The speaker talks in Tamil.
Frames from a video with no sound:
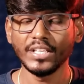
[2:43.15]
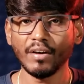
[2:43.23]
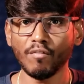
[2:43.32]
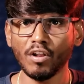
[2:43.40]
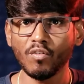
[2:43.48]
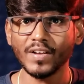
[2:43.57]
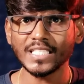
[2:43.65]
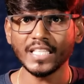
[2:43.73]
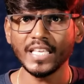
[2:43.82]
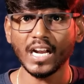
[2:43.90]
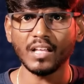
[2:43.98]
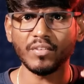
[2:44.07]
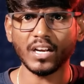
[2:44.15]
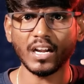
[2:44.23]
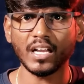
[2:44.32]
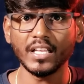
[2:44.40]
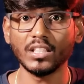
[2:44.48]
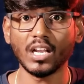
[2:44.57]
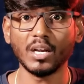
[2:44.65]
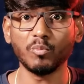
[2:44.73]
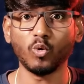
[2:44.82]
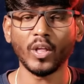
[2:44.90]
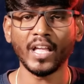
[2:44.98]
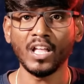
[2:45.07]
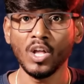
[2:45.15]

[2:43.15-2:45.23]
எவ்வளவு வசதியானவர்களாக இருந்தாலும் கூட